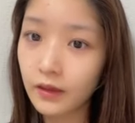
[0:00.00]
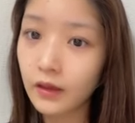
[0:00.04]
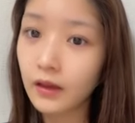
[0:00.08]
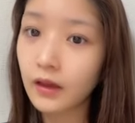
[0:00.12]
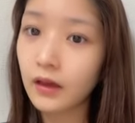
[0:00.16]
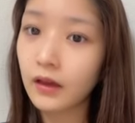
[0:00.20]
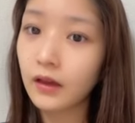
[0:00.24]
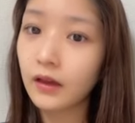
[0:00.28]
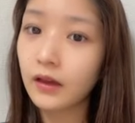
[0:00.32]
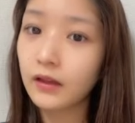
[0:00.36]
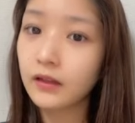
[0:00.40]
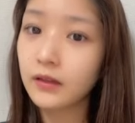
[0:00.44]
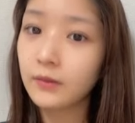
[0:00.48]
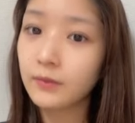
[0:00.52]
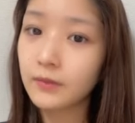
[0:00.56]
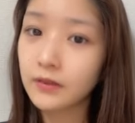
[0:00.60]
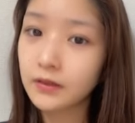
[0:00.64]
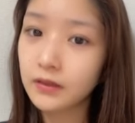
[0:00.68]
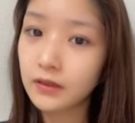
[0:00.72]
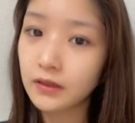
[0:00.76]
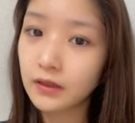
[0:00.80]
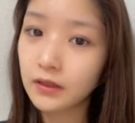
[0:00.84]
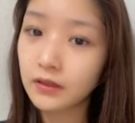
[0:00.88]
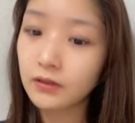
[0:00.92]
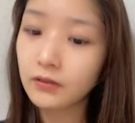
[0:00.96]
考えてま
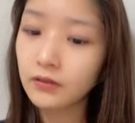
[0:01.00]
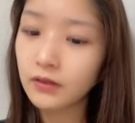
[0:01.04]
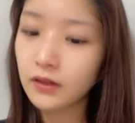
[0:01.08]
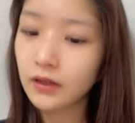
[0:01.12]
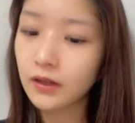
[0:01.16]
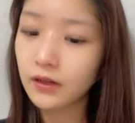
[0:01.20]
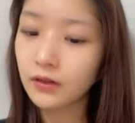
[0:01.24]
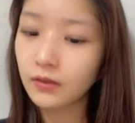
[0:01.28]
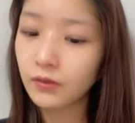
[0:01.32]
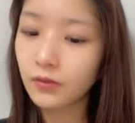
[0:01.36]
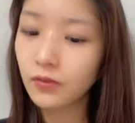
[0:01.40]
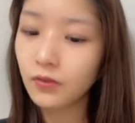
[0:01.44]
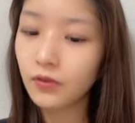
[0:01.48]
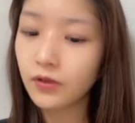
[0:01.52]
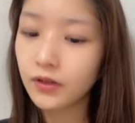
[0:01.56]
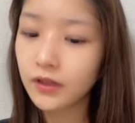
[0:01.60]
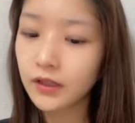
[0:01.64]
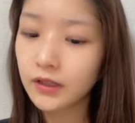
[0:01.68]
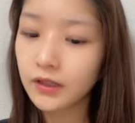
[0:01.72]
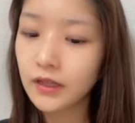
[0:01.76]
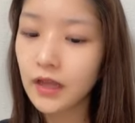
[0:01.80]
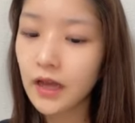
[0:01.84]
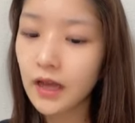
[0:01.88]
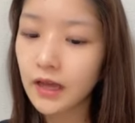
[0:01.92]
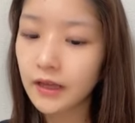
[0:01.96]
すねどっか旅行行
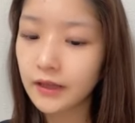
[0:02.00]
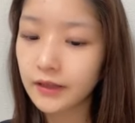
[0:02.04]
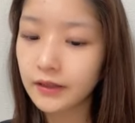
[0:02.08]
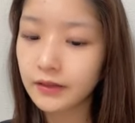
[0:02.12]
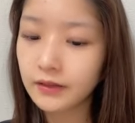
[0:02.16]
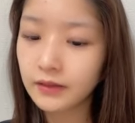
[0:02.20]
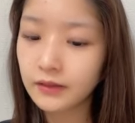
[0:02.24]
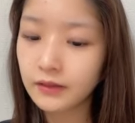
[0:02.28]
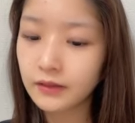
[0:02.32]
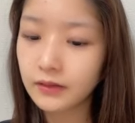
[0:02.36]
きたい